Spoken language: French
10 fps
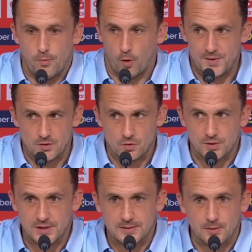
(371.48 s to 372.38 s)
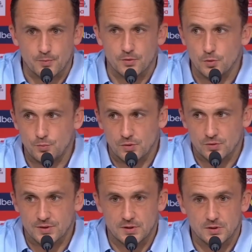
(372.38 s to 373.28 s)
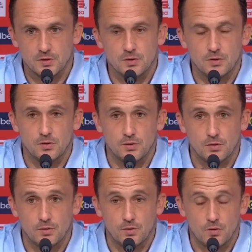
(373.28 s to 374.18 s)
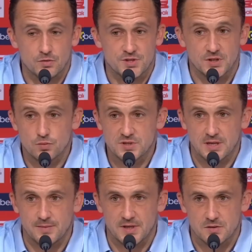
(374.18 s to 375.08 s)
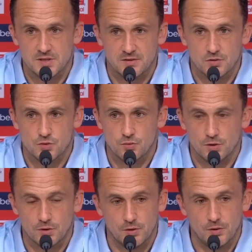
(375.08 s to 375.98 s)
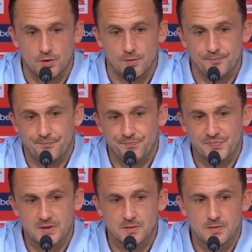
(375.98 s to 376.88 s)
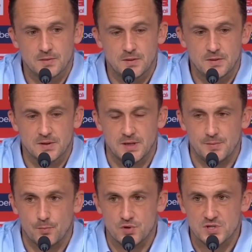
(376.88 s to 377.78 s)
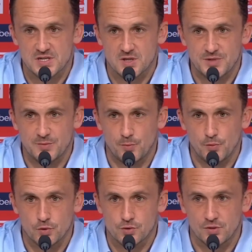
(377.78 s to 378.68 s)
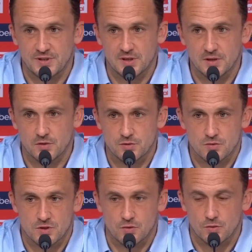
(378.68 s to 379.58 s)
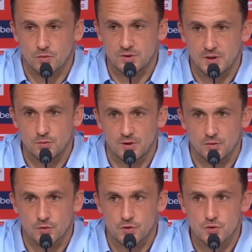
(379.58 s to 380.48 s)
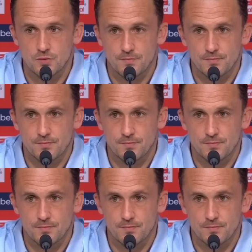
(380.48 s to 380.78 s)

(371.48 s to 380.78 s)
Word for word: pour bien le connaître depuis longtemps, on sait tous très bien que c'est un joueur qui est bien plus à l'aise un petit peu plus haut sur le terrain, que ce soit sur un côté ou dans l'entrejeu.